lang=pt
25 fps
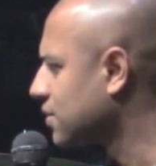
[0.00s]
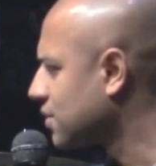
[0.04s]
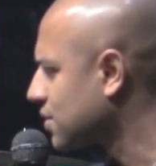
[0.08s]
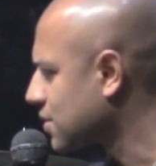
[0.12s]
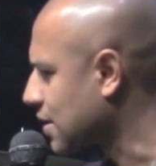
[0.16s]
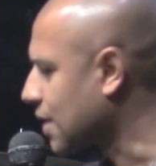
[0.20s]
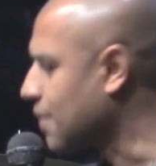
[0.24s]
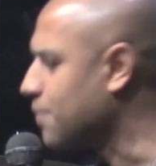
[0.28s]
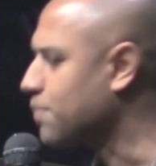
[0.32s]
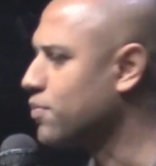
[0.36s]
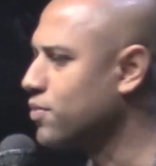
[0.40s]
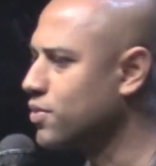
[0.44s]

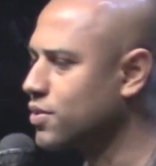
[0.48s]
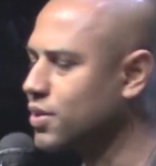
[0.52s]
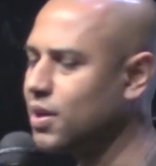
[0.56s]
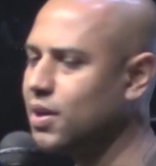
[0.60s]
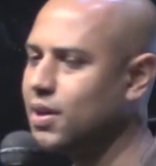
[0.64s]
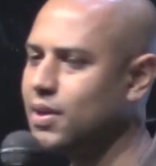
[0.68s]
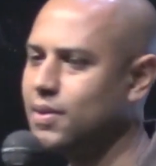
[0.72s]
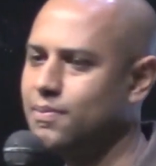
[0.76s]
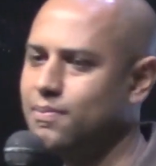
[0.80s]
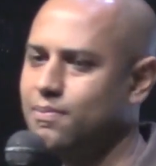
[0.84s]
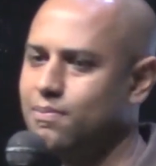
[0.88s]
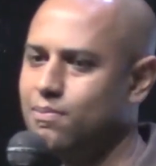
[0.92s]
Sabe por
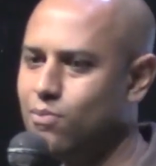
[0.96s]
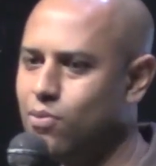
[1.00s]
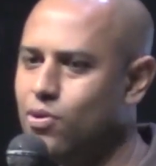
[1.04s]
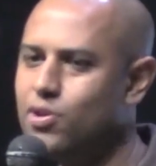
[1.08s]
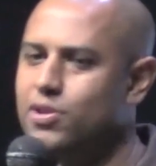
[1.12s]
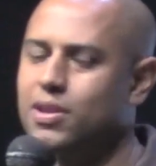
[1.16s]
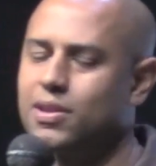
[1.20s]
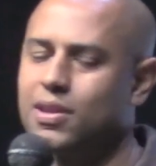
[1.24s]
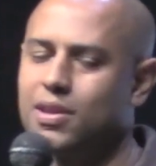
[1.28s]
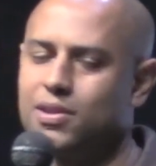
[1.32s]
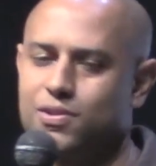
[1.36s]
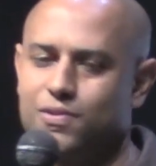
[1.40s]
quê?
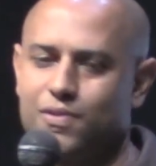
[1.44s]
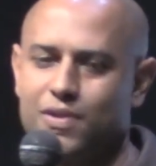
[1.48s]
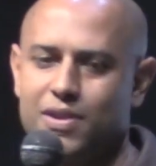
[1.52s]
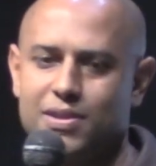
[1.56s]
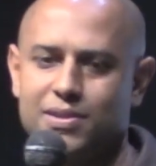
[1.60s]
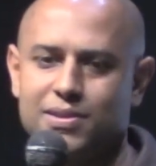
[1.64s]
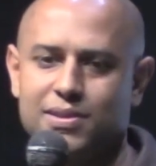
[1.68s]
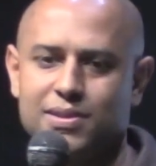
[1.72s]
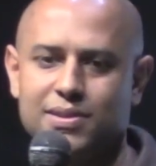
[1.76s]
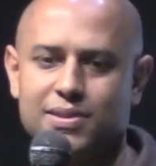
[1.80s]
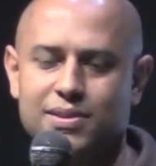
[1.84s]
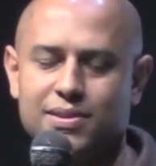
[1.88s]
Muitas das
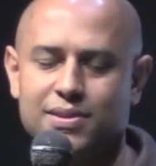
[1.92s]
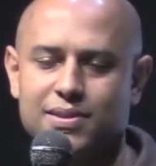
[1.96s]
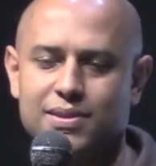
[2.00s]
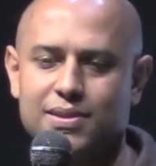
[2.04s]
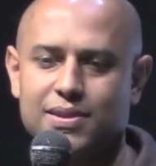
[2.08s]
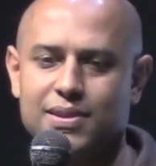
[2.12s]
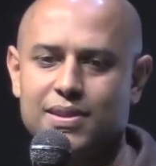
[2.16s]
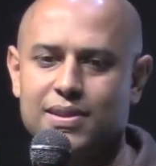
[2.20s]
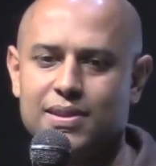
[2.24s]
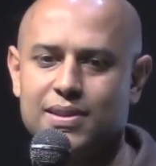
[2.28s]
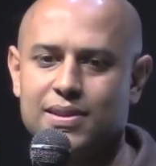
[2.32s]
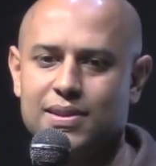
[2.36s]
vezes,
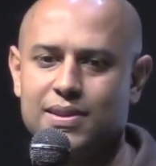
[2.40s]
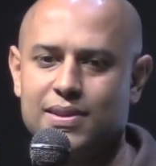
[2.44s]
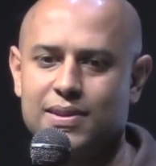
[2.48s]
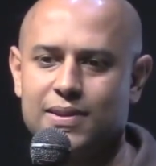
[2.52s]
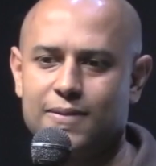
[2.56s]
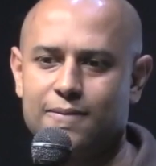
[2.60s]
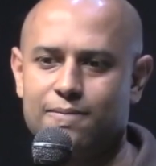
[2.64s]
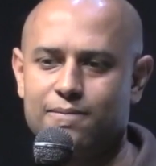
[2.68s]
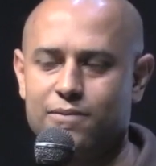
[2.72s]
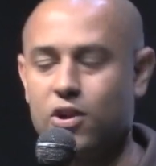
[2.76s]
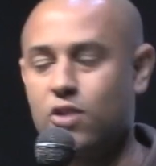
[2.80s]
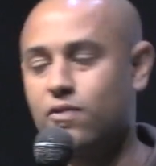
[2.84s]

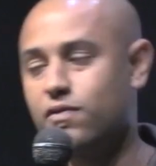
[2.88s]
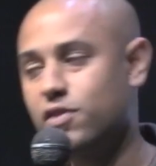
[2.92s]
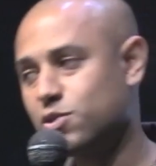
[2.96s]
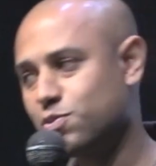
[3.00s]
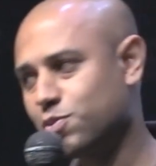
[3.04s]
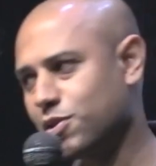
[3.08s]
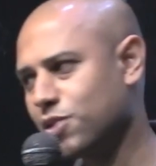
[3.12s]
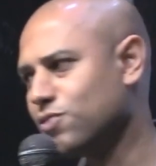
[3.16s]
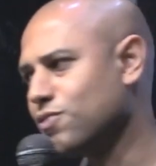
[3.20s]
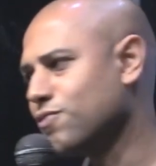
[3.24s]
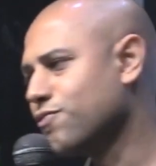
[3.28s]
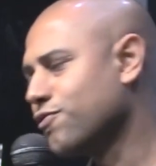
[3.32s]
talvez
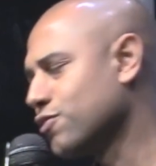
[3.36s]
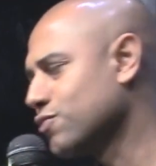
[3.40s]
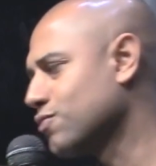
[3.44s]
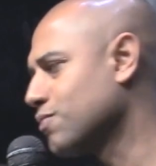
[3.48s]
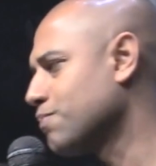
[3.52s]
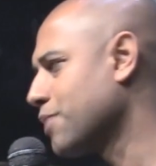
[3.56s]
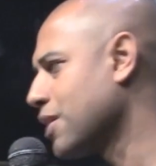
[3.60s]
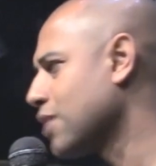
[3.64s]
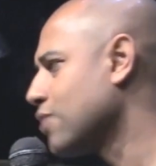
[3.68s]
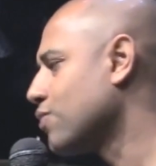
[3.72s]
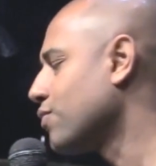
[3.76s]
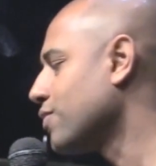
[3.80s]
porque não foram
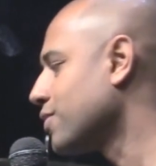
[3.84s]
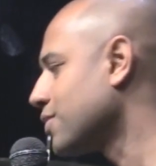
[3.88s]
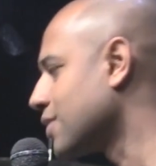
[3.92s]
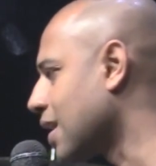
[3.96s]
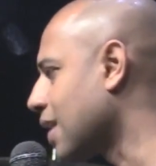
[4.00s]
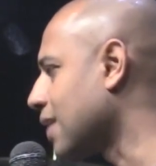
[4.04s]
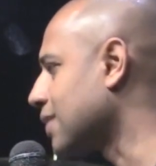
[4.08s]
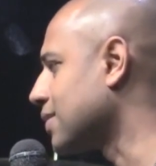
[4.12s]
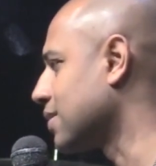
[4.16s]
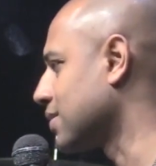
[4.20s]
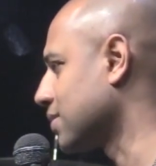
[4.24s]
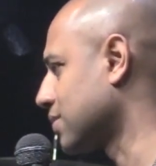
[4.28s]
bem
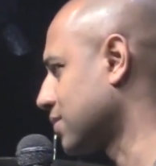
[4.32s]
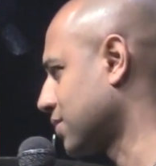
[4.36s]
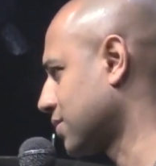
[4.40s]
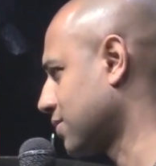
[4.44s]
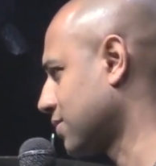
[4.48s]
cuidadas.